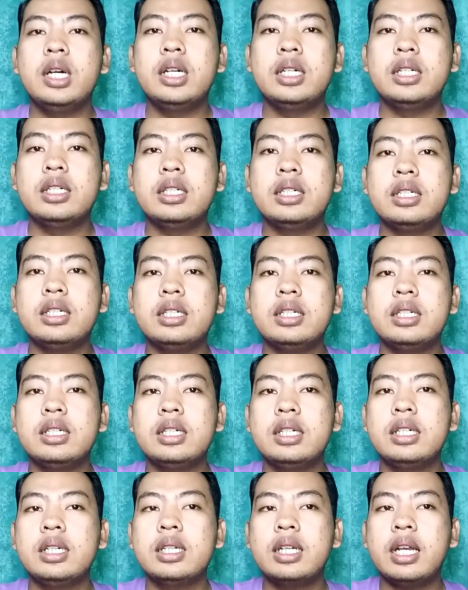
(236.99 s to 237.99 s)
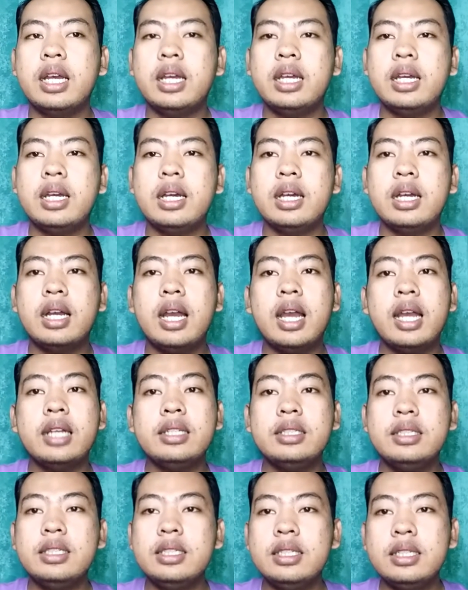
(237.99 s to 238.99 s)
uh, kayak
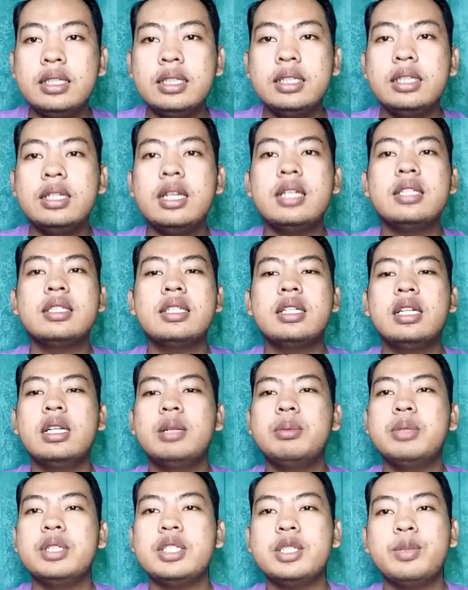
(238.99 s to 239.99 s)
ngaji dan segala